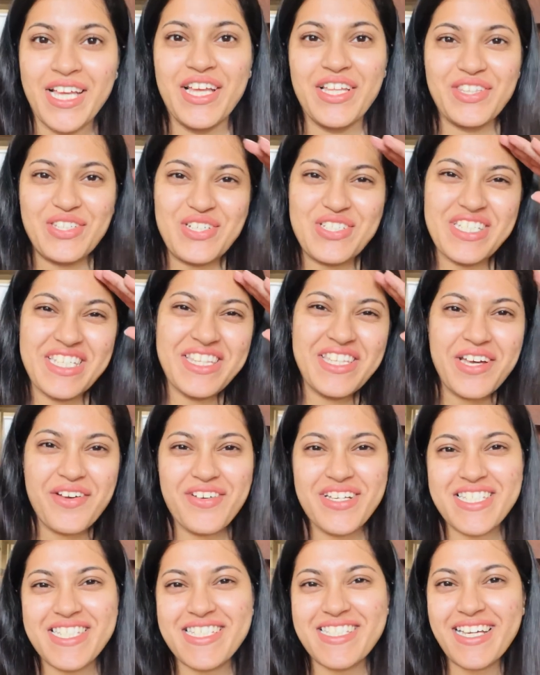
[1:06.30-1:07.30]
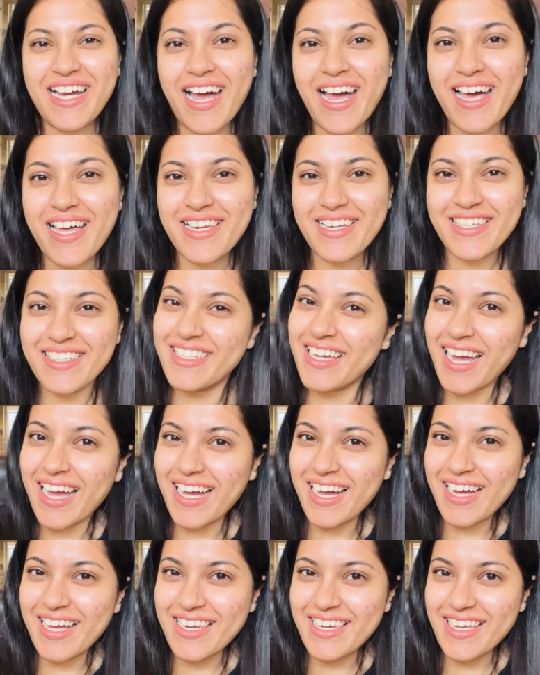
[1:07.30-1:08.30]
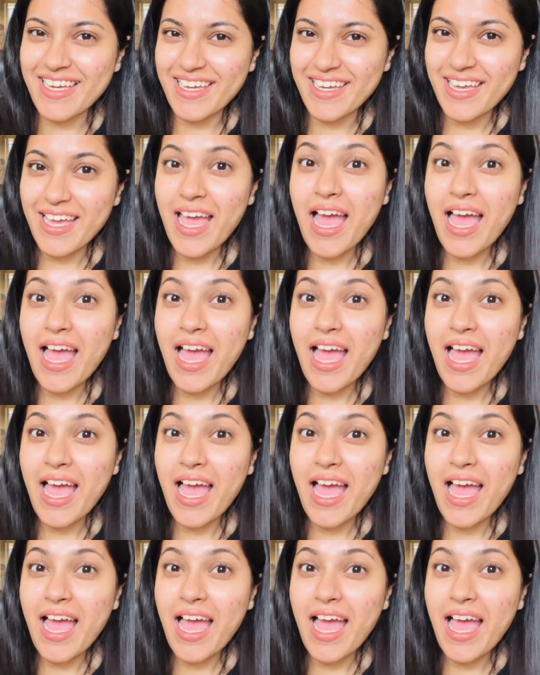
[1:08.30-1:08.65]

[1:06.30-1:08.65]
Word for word: तो जी नमस्कार क्या हाल है